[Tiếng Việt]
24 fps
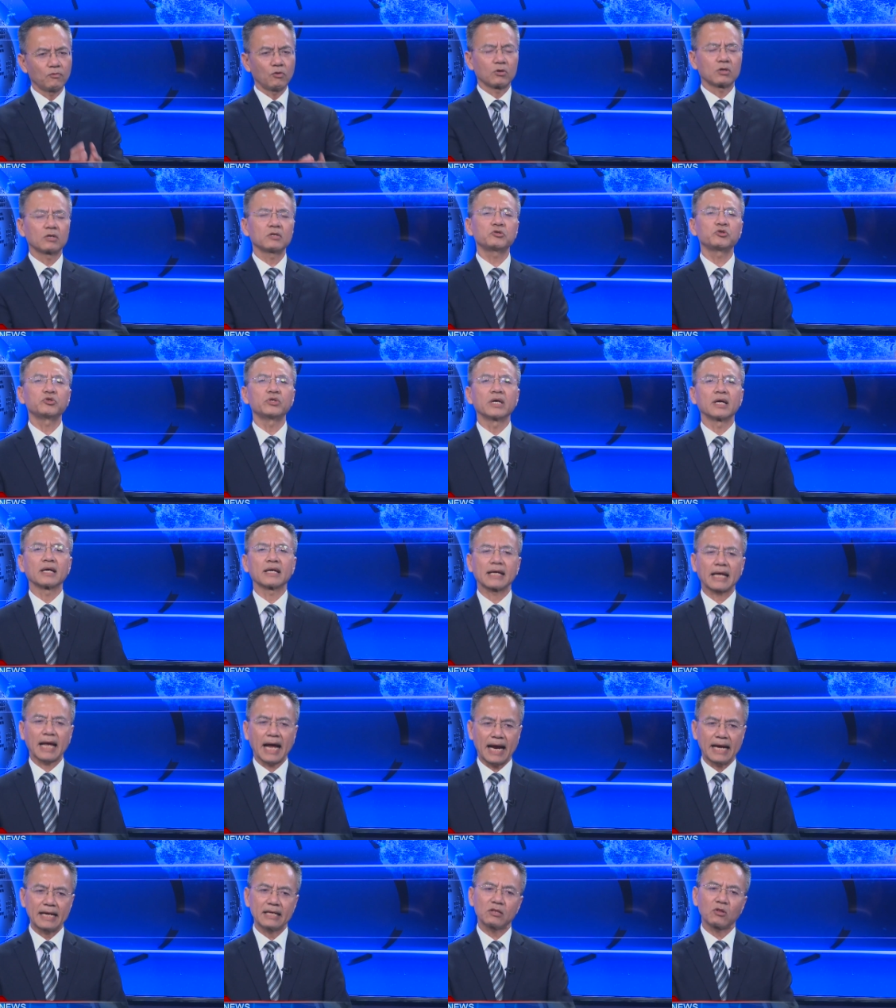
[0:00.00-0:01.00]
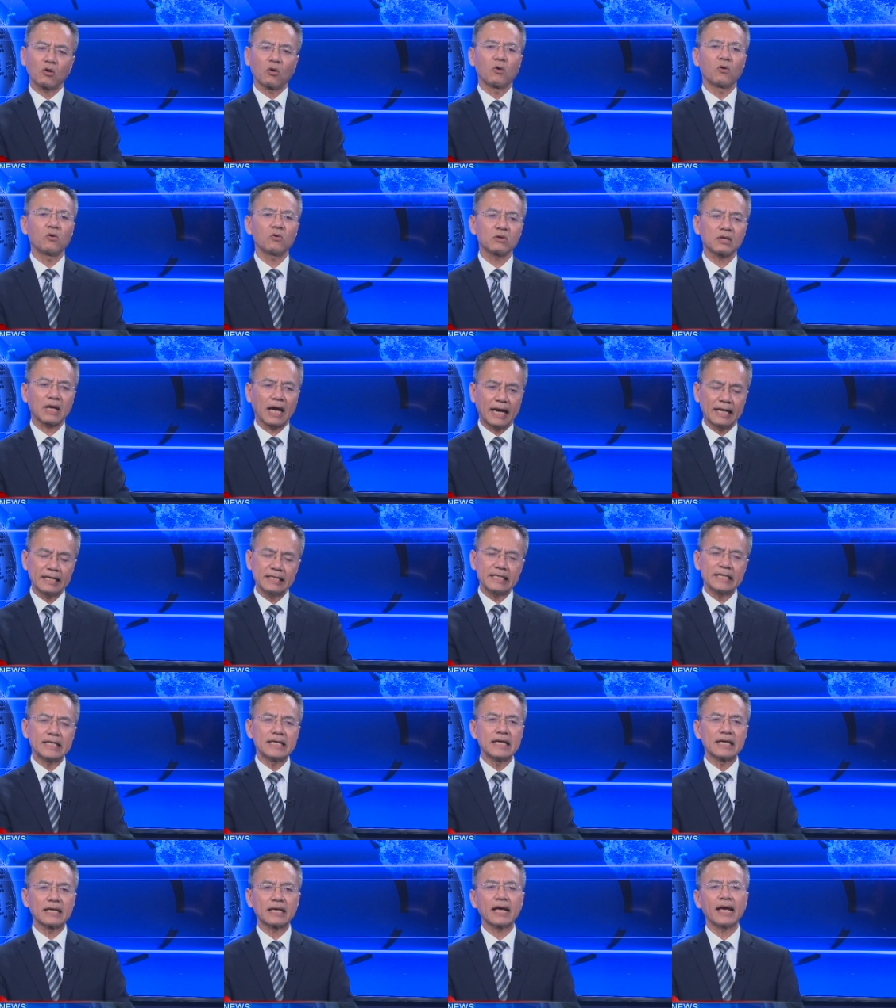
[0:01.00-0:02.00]
vô cái chuyện cải tổ cải
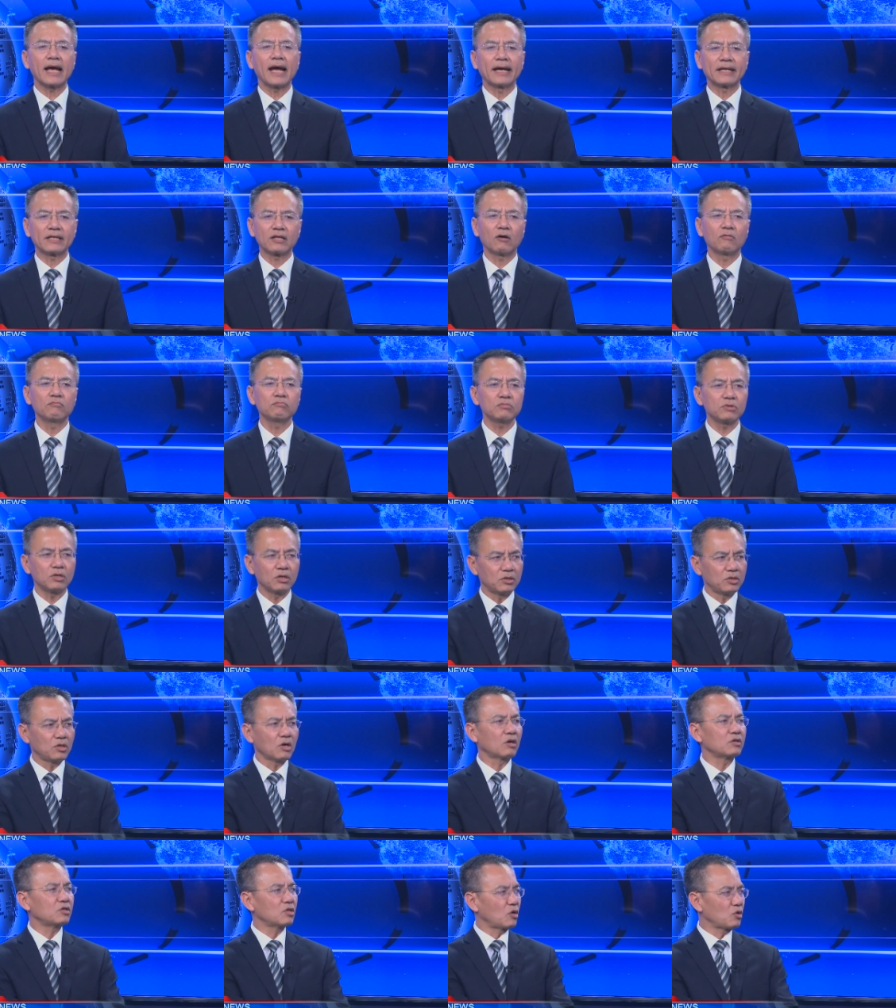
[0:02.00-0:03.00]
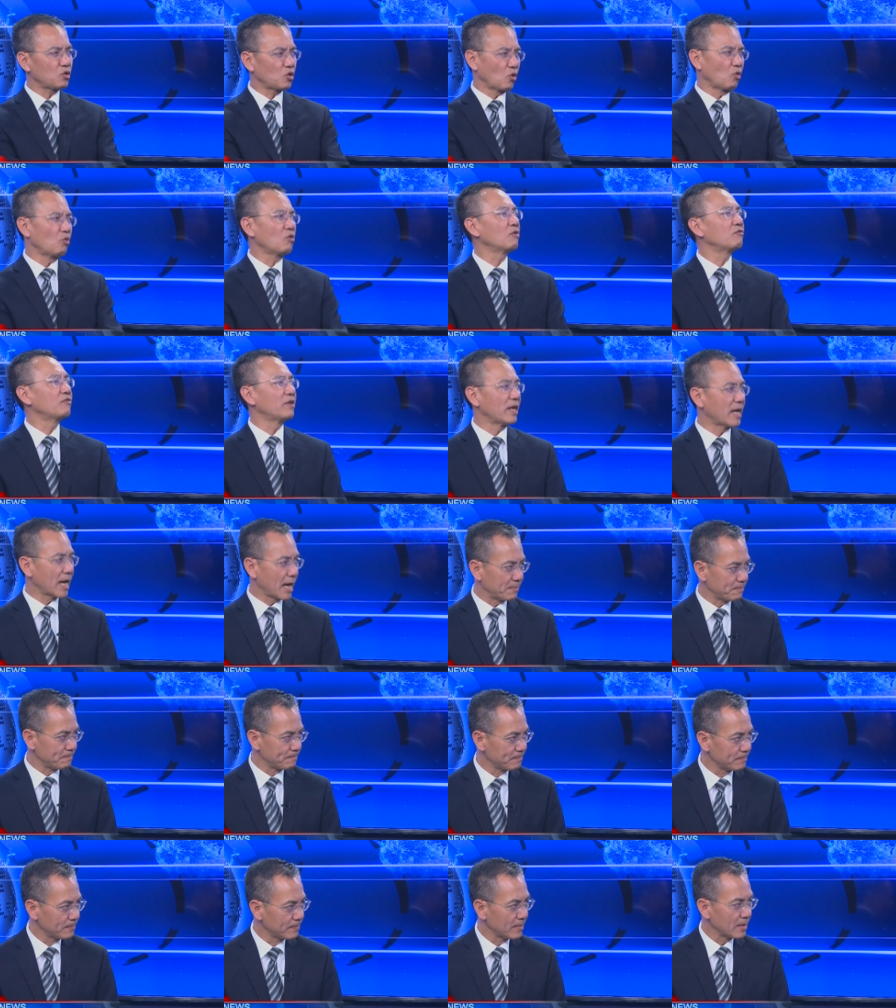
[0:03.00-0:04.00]
thiện cái hệ thống tự do dân chủ ở Việt Nam
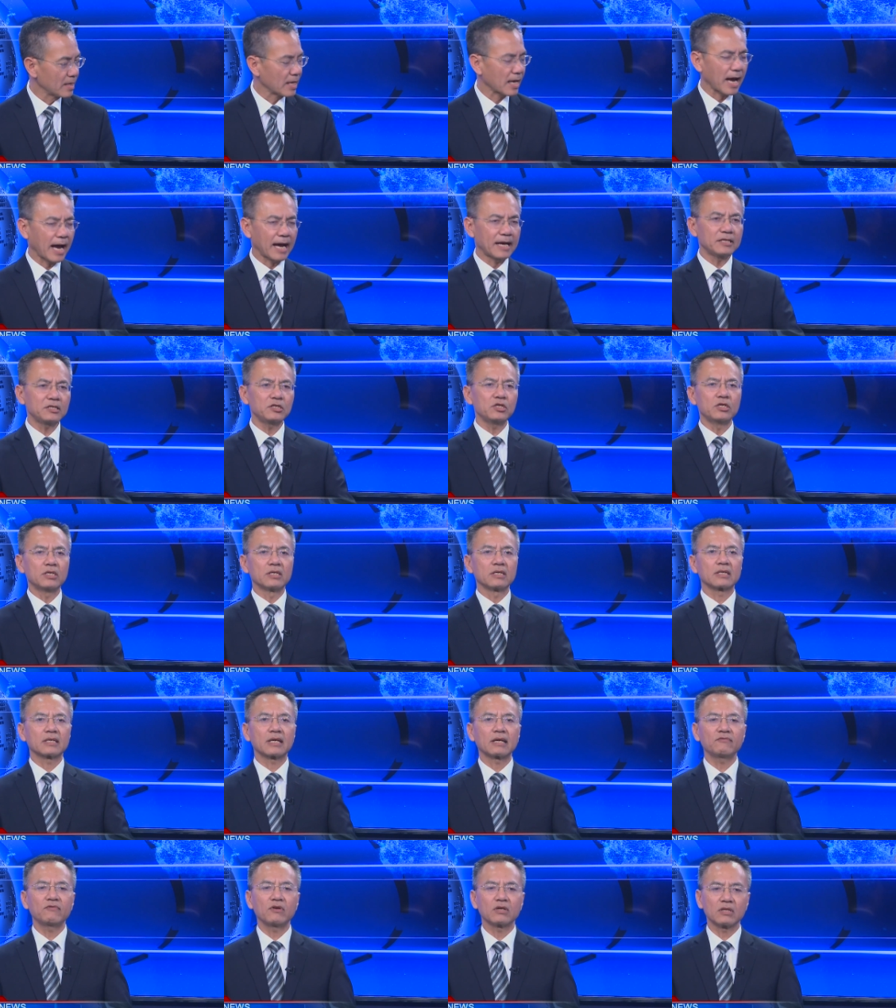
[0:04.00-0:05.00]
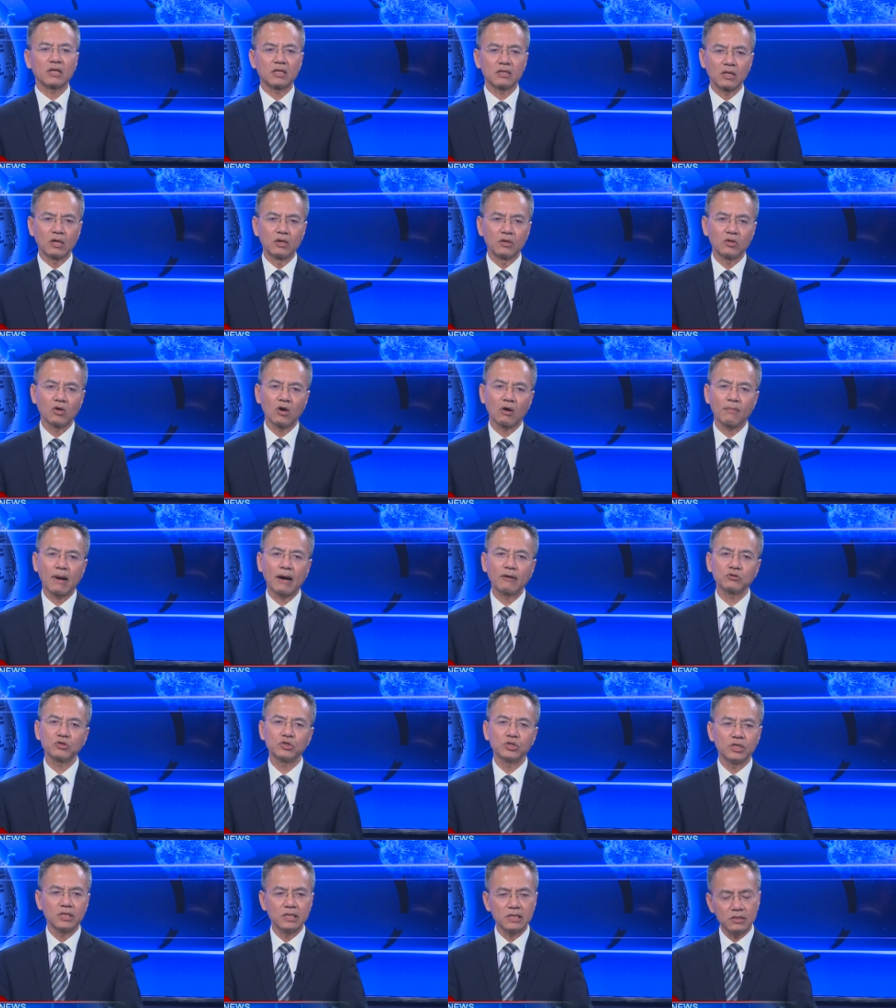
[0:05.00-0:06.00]
cải diện cái vấn đề tự do báo
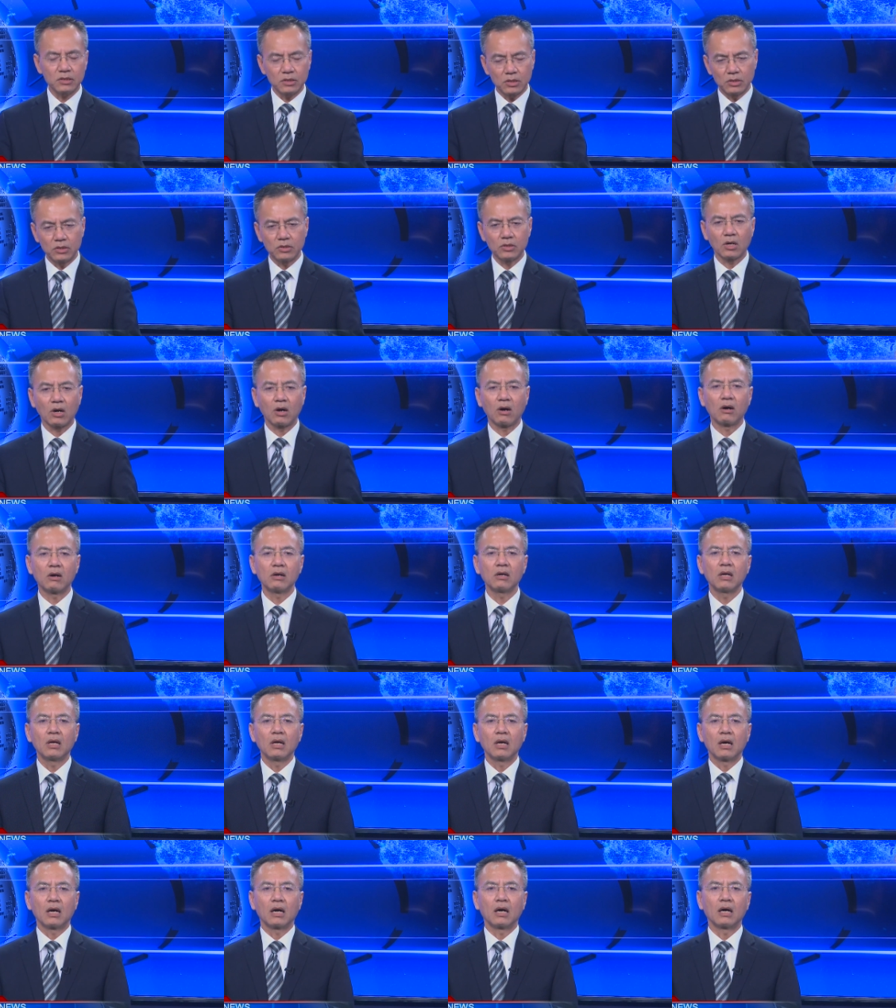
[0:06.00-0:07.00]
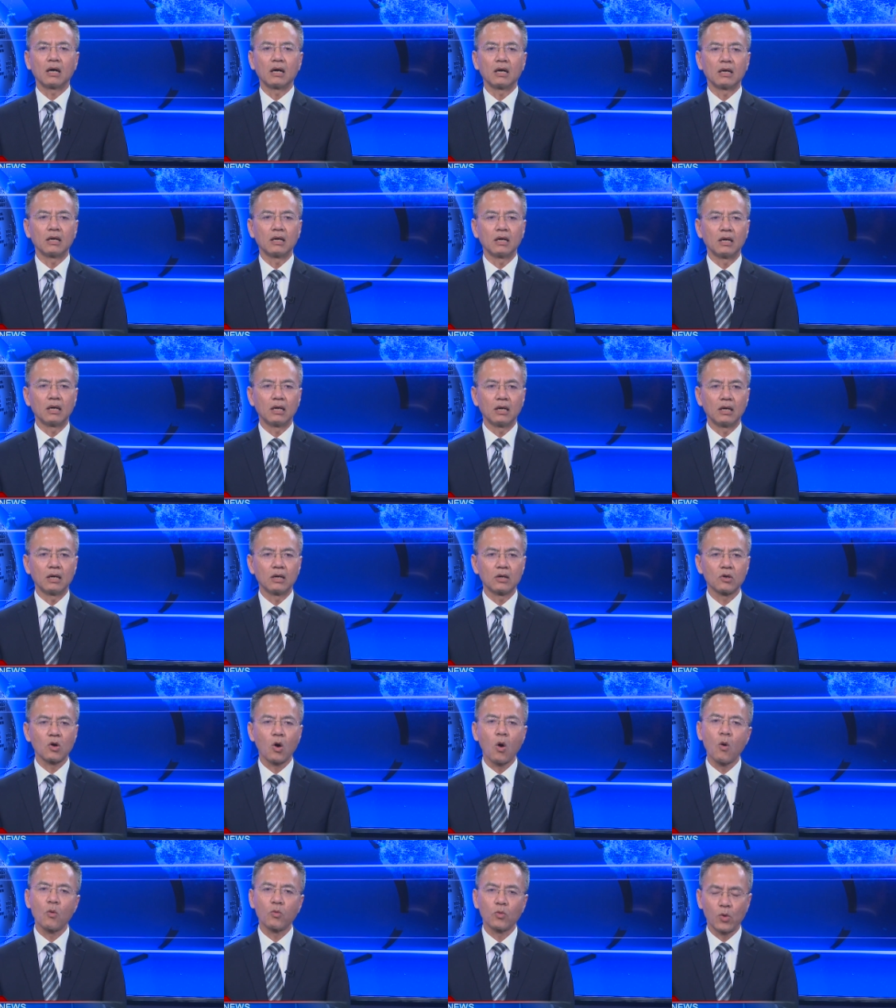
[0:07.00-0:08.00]
chí tự do uh,
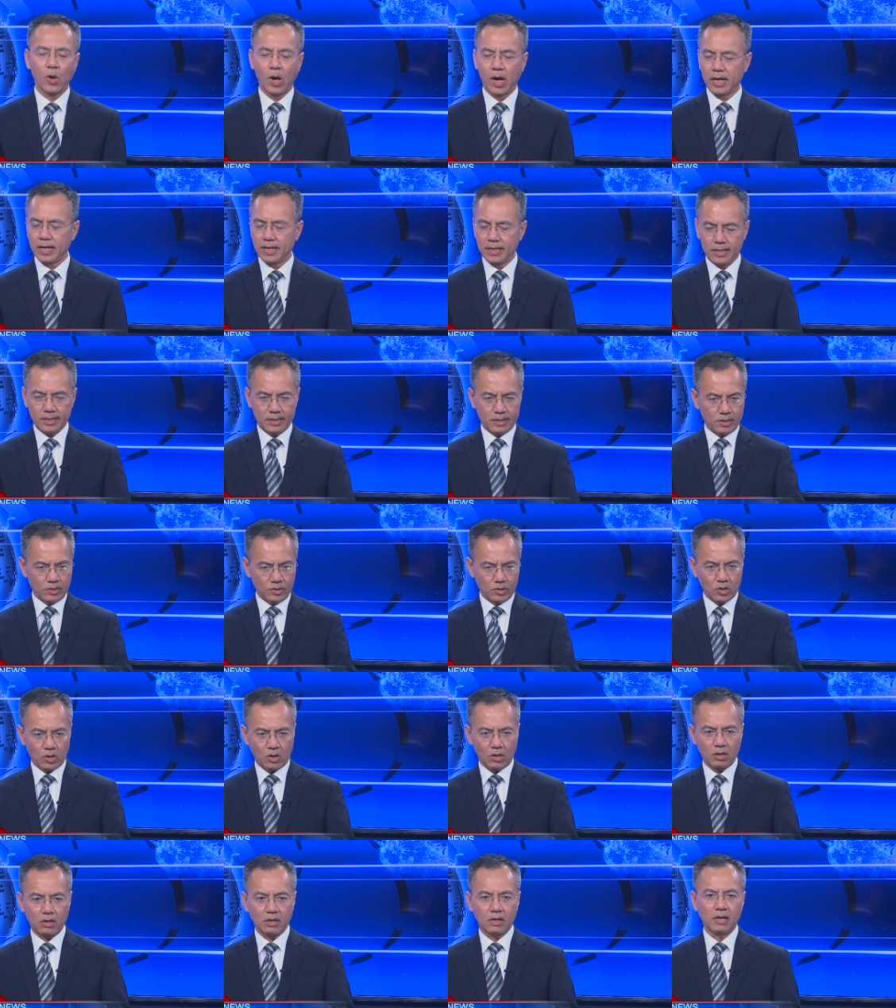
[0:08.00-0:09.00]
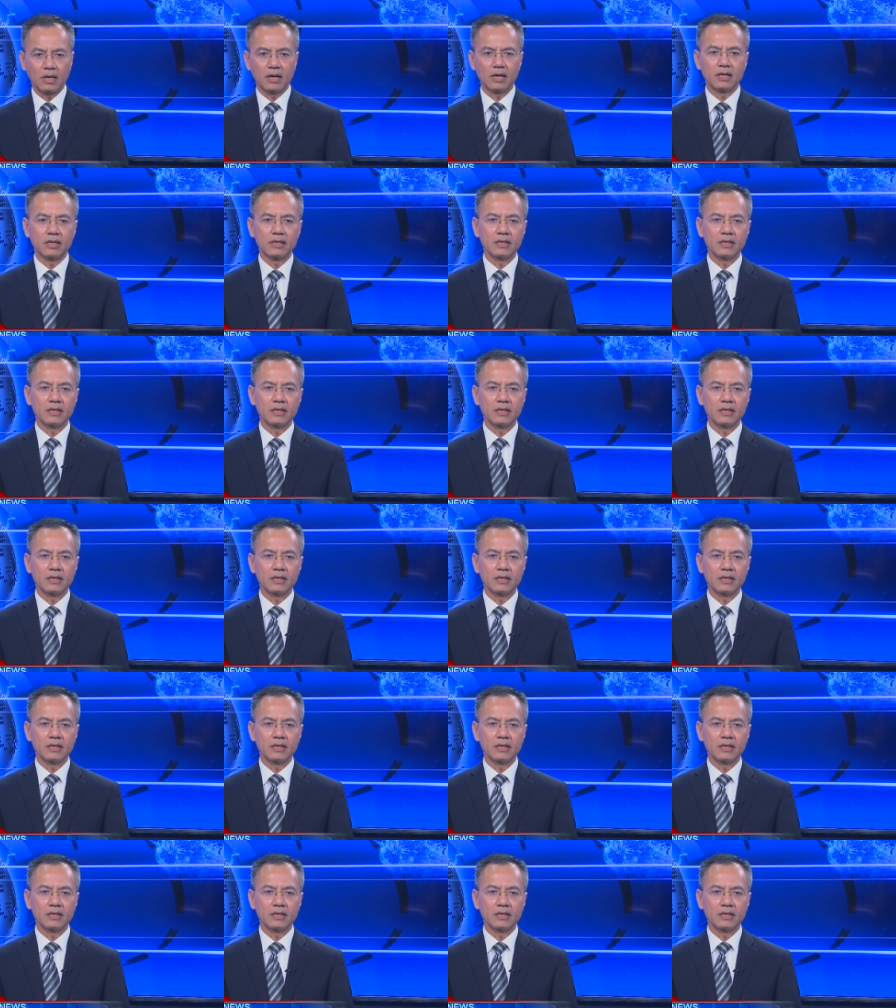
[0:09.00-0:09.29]
ngôn luận tự do uh,